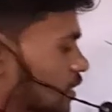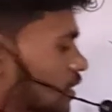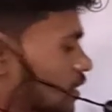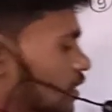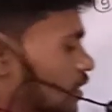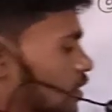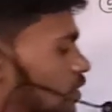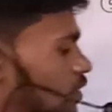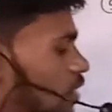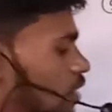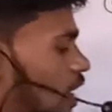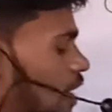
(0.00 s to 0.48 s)

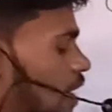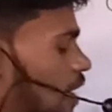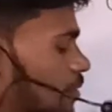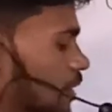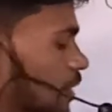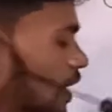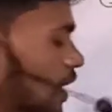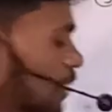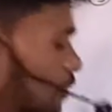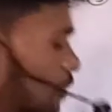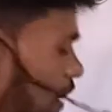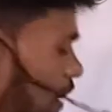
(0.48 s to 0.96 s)
तो आप
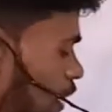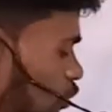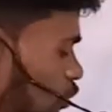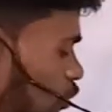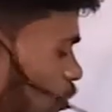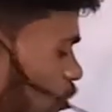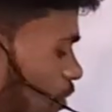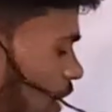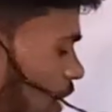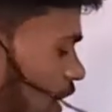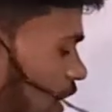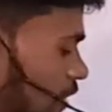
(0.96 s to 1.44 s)
यहाँ पाँच को
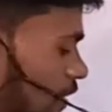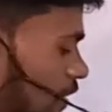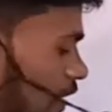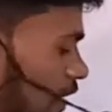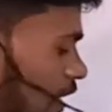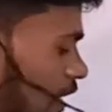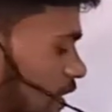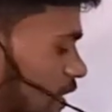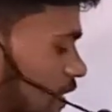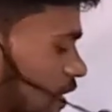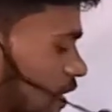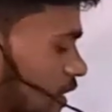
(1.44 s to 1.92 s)
पाँच बार
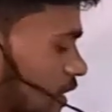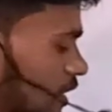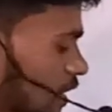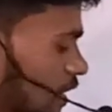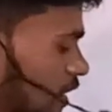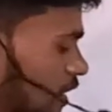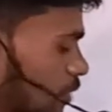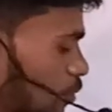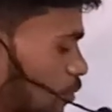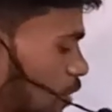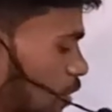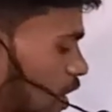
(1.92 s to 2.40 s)
लिख सकते
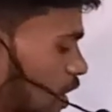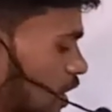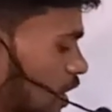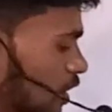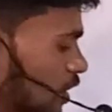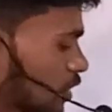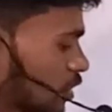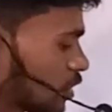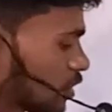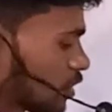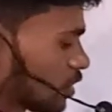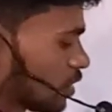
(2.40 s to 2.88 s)
हैं
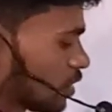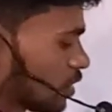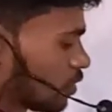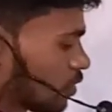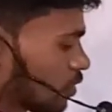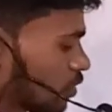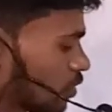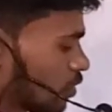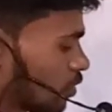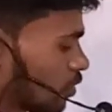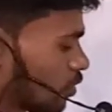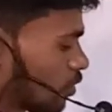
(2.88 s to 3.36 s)
पाँच
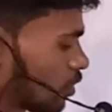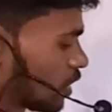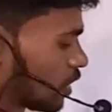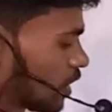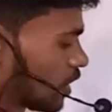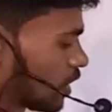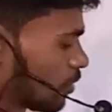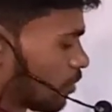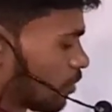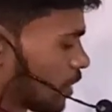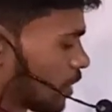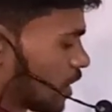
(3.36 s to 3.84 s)
गुणा
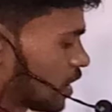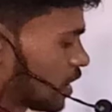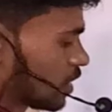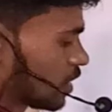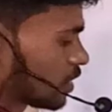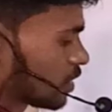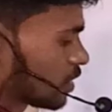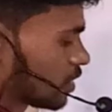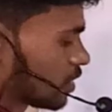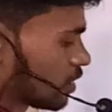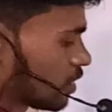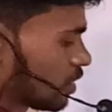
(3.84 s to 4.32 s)

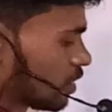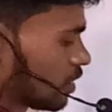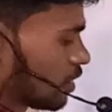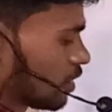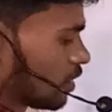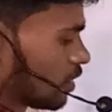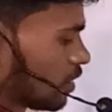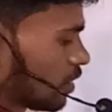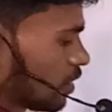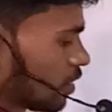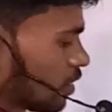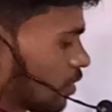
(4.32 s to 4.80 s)
पाँच
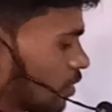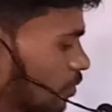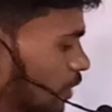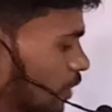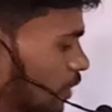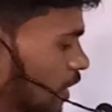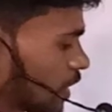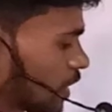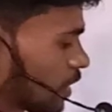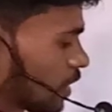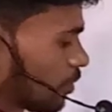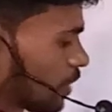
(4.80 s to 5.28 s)

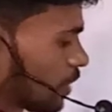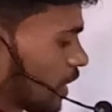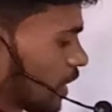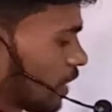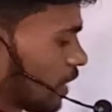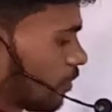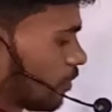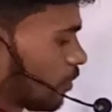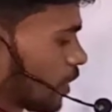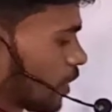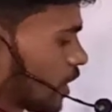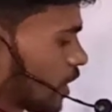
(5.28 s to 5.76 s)
मल्टीप्लाई
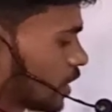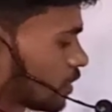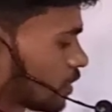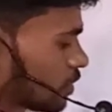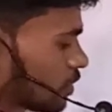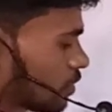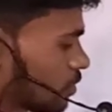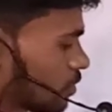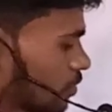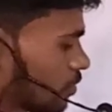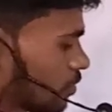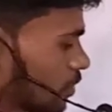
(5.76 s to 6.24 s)

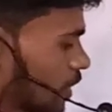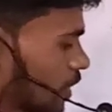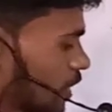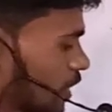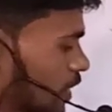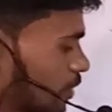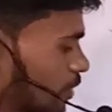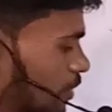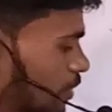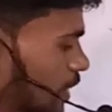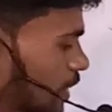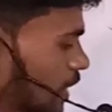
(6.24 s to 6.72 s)
पाँच
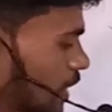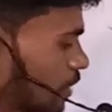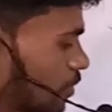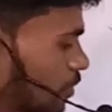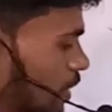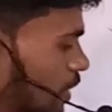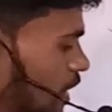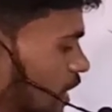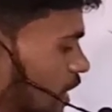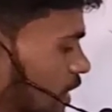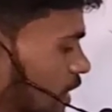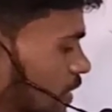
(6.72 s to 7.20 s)
मल्टीप्लाई
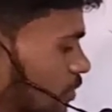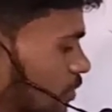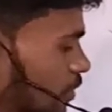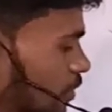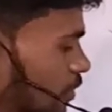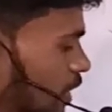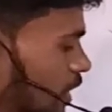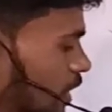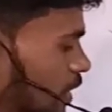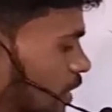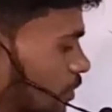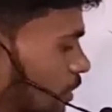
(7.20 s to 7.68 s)
पाँच
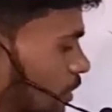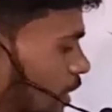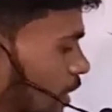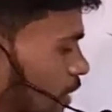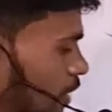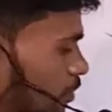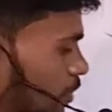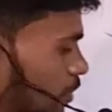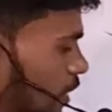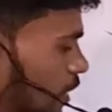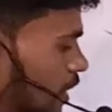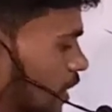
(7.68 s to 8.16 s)
मल्टीप्लाई
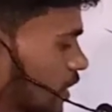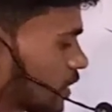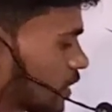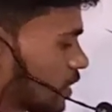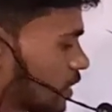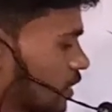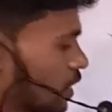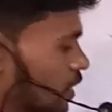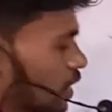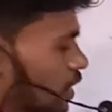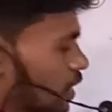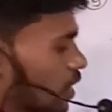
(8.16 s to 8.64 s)
पाँच
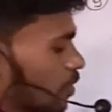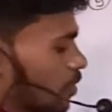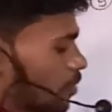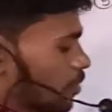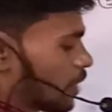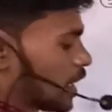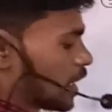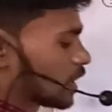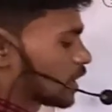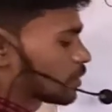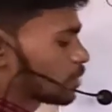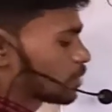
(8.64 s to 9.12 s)

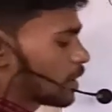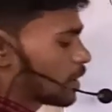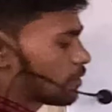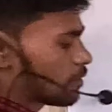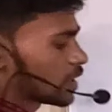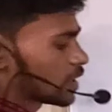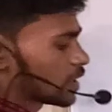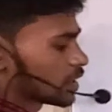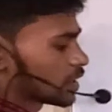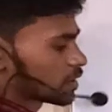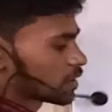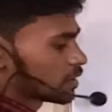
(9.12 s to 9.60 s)
पाँच
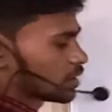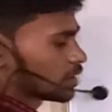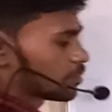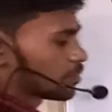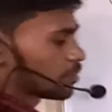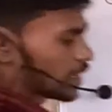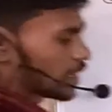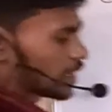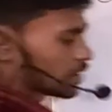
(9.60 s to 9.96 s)
पावर है इसलिए पाँच